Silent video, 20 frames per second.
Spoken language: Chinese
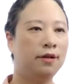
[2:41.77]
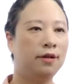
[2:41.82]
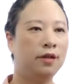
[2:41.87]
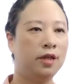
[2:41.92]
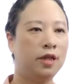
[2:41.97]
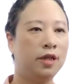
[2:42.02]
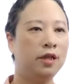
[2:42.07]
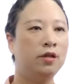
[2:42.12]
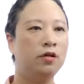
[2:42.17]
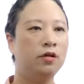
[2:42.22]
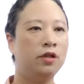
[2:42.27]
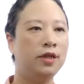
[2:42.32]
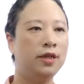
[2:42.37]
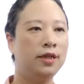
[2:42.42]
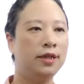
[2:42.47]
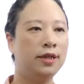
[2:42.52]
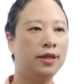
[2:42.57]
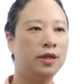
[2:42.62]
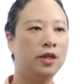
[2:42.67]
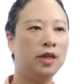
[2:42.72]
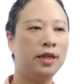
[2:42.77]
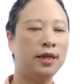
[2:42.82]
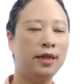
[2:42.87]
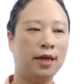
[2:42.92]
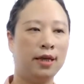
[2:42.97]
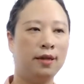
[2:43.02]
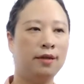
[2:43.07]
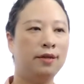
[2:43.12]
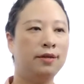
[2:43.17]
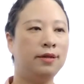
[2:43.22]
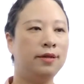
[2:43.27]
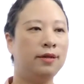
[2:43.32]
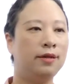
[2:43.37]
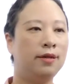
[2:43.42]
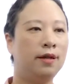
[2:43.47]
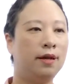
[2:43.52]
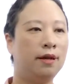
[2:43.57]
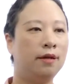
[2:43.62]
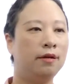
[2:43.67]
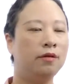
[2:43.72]
十九世纪之前的经
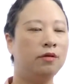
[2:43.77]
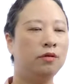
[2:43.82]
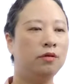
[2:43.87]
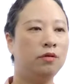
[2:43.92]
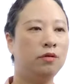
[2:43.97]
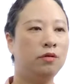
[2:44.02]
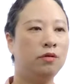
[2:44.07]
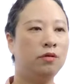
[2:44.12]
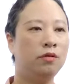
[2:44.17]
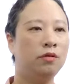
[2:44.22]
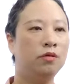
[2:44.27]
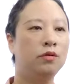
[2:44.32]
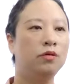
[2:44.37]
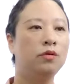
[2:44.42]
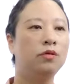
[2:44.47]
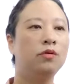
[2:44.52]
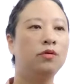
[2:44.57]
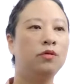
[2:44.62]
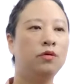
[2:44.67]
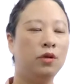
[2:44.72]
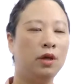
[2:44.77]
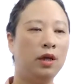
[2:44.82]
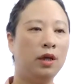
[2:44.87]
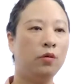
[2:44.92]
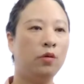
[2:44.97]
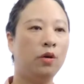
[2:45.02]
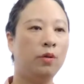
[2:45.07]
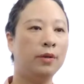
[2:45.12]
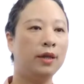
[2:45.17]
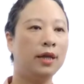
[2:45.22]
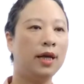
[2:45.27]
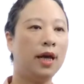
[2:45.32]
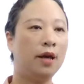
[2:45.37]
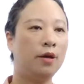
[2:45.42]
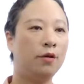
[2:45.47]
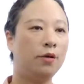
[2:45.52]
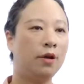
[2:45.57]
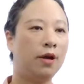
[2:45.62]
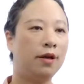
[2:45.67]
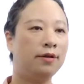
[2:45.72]
典距离我们太
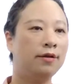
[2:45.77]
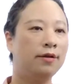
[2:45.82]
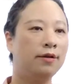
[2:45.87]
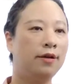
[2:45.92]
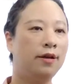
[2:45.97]
远，